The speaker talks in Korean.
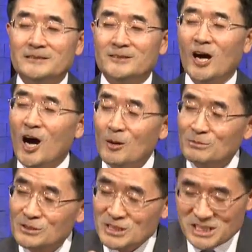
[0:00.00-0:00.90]

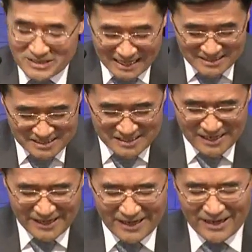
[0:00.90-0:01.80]
너무
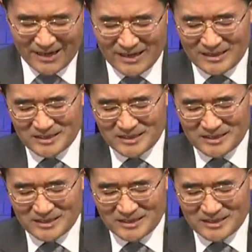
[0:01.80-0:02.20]
지나치게